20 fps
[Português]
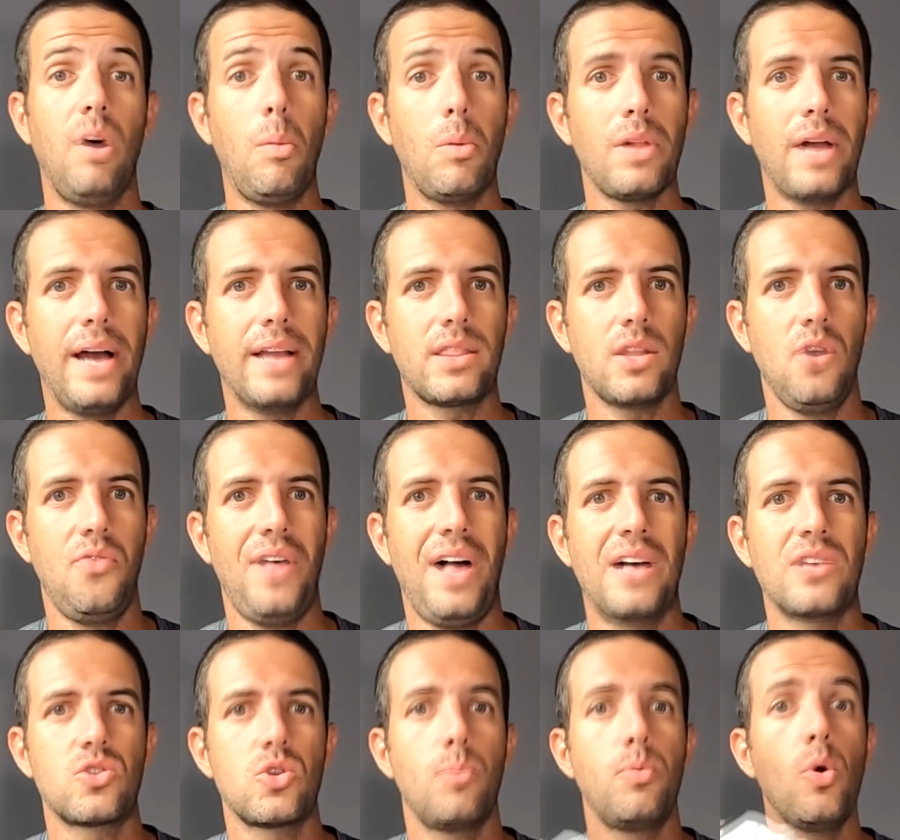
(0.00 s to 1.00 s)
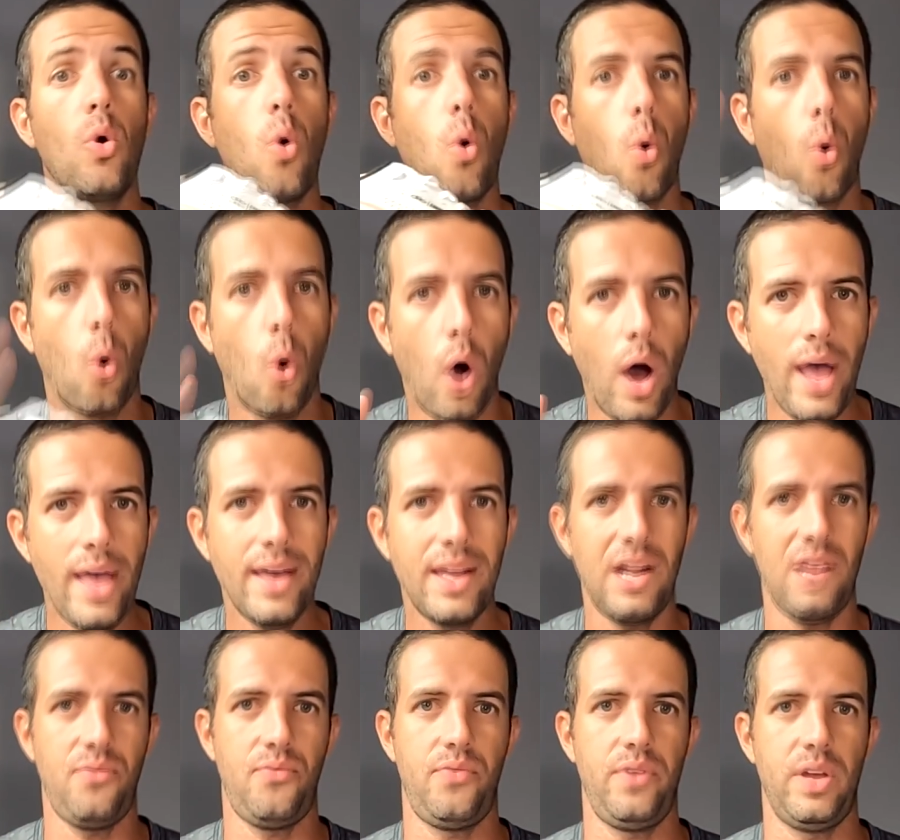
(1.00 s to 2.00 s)
Vamos lá então falar sobre o Corre
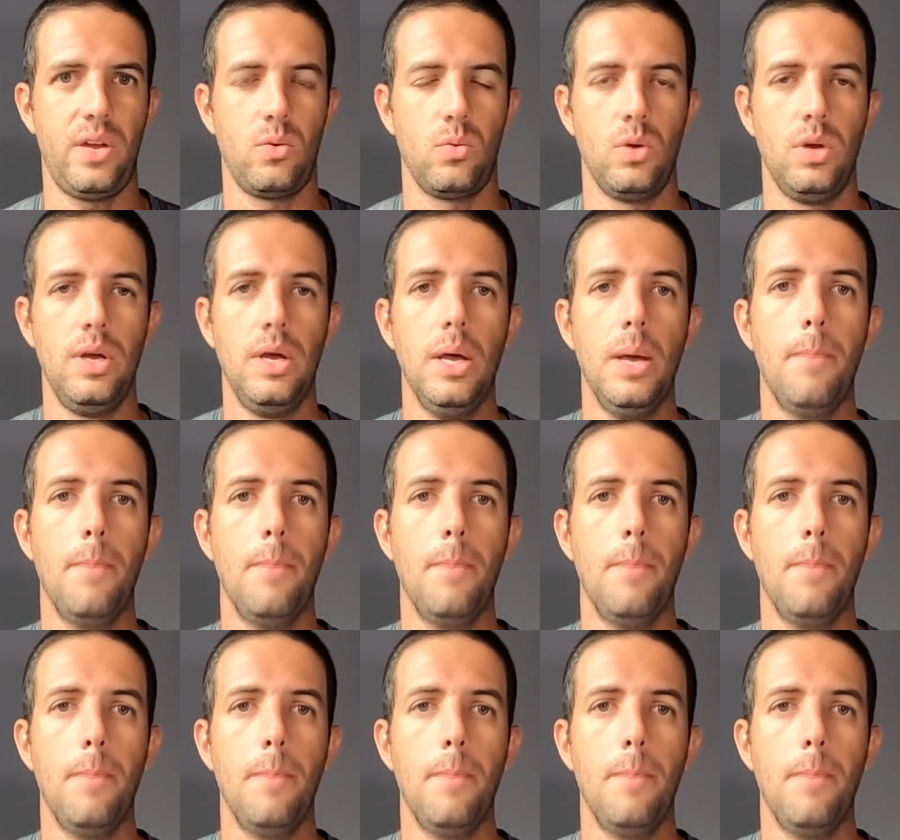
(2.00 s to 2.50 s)
Grafeno.